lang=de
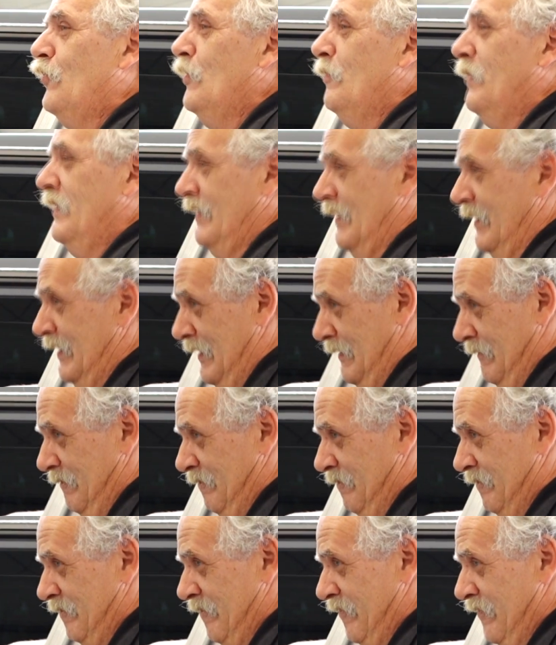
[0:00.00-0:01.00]
für die Batterien.
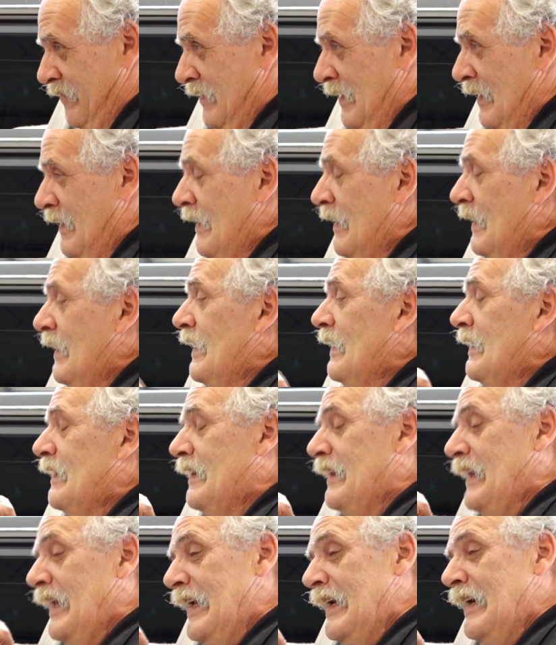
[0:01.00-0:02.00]

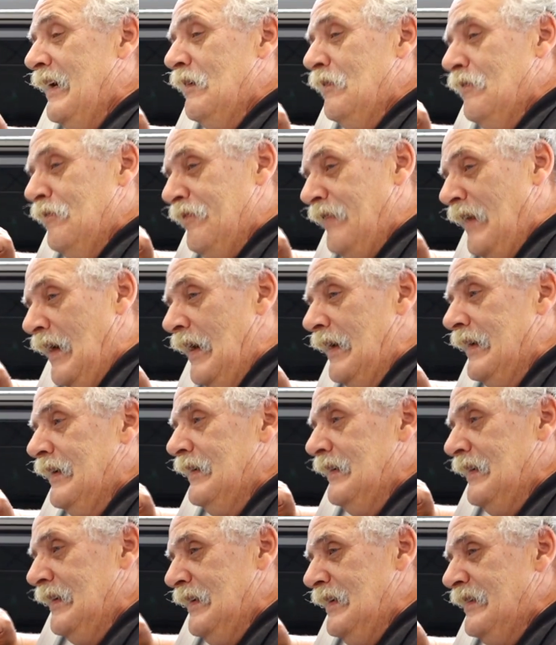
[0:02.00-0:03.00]
Der
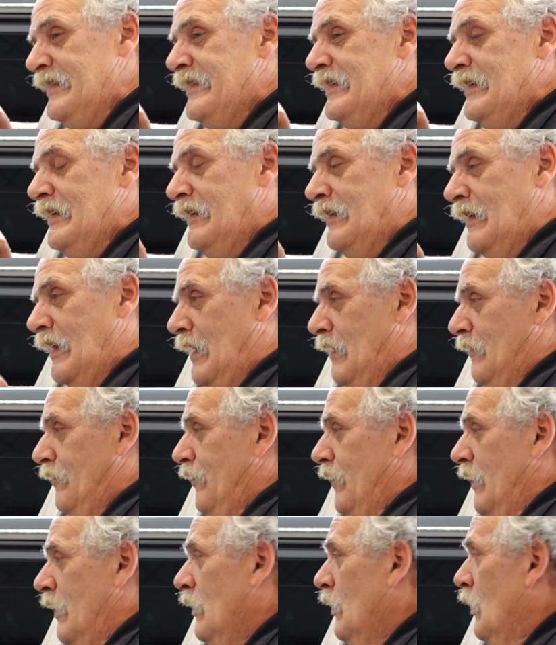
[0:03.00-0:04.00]
Wagen ist nicht
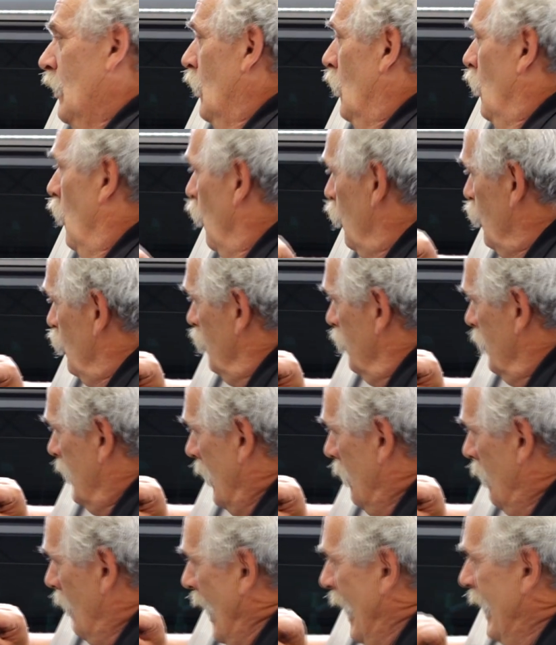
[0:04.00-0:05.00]
einfach. Und
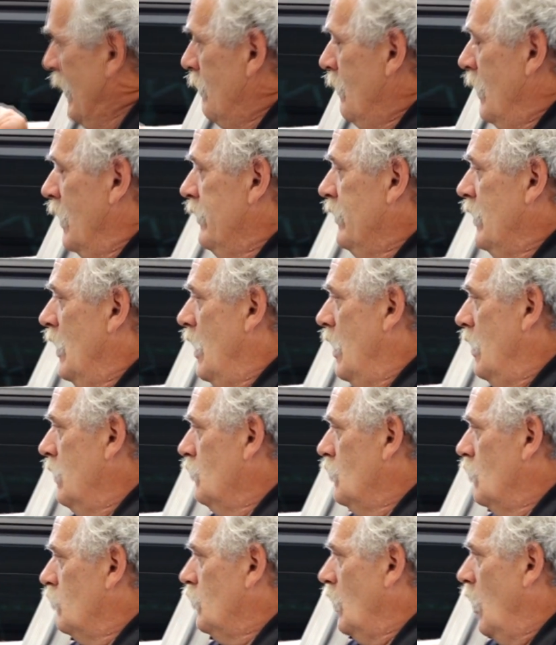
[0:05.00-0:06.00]
dann meint man
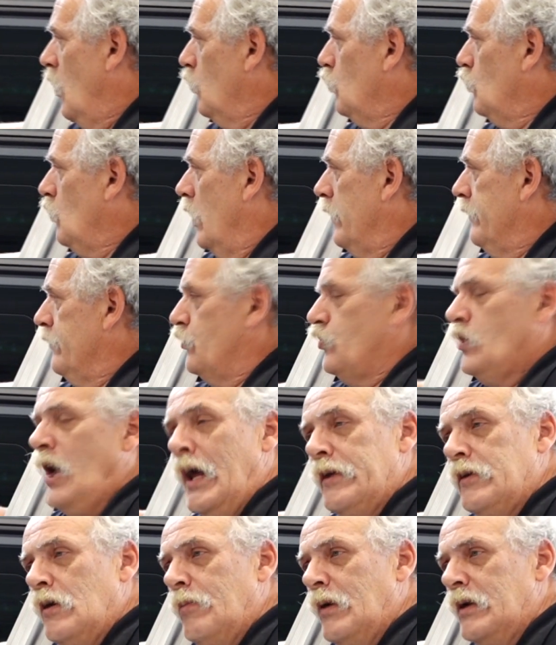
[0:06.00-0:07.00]
ja, das Auto hat eine
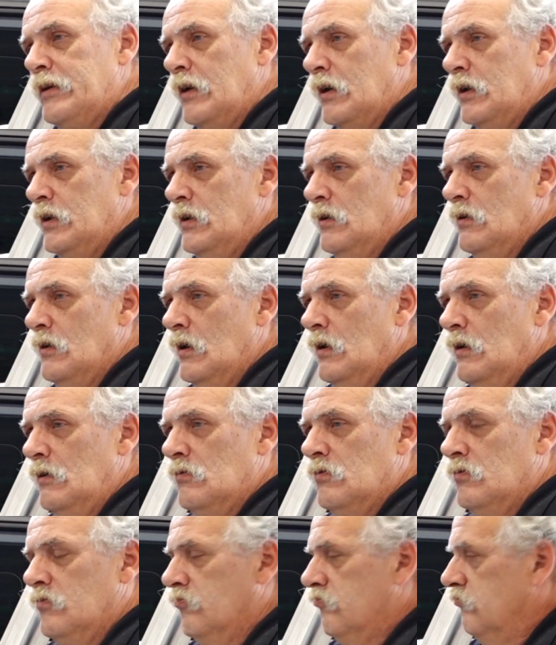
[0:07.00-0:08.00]
Starterbatterie, ne?
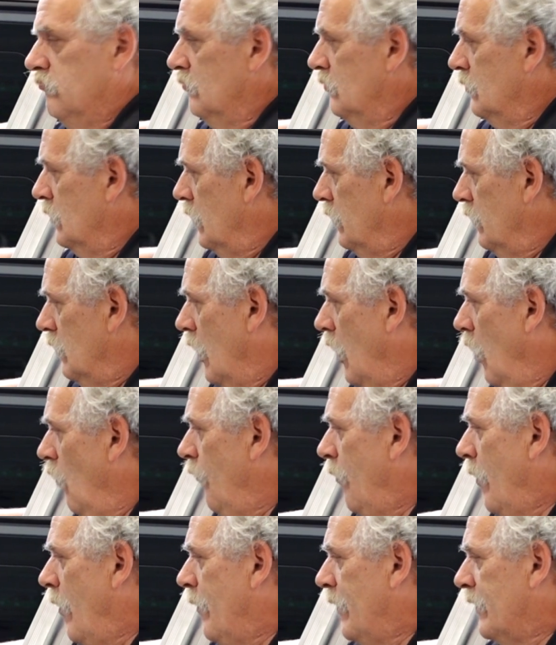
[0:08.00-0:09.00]
Und hat eine
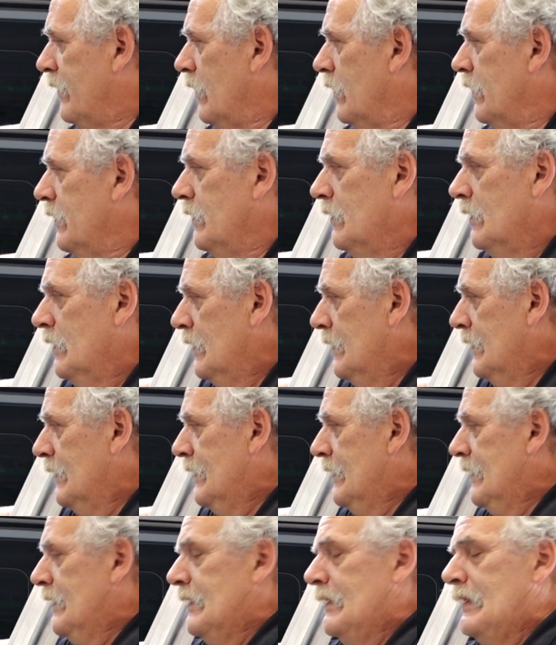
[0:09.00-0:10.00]
Aufbaubatterie.
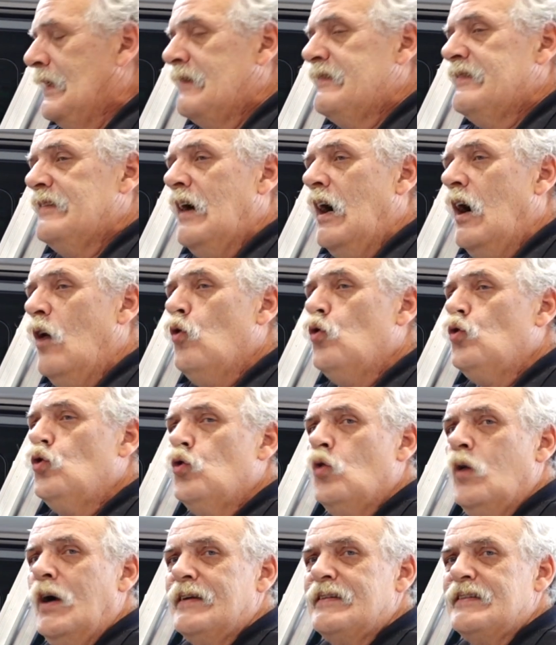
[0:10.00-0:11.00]
Das
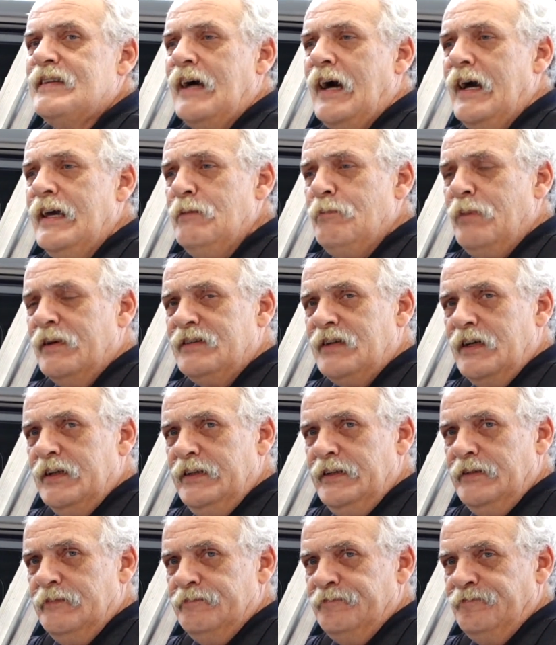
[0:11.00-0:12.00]
Auto hat drei
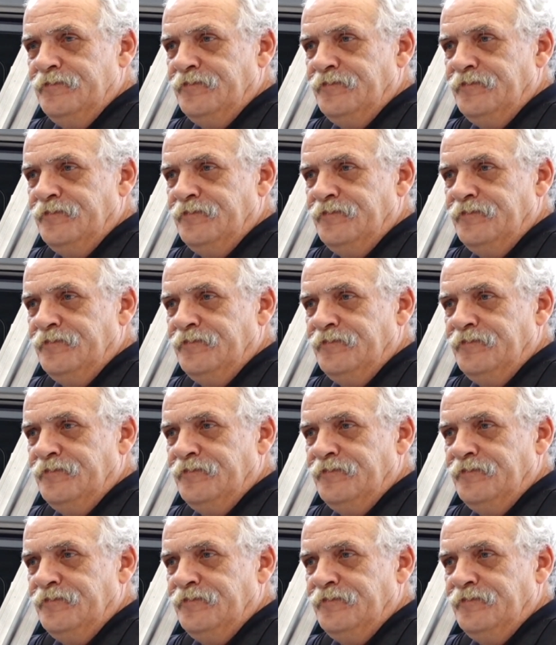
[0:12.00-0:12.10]
Batterien